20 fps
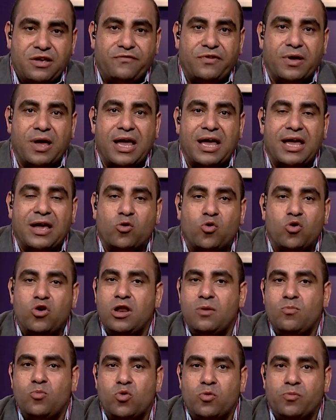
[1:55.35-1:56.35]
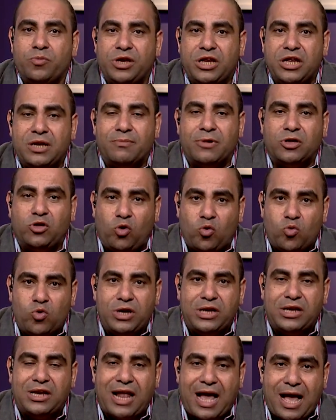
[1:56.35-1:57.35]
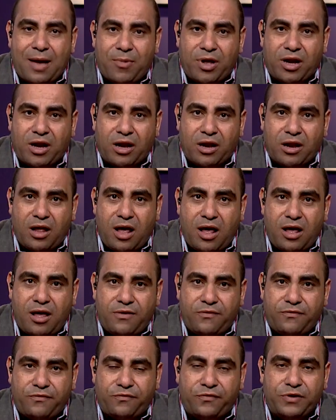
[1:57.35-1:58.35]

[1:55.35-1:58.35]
فكل المؤمنين مدعوين لعمل الله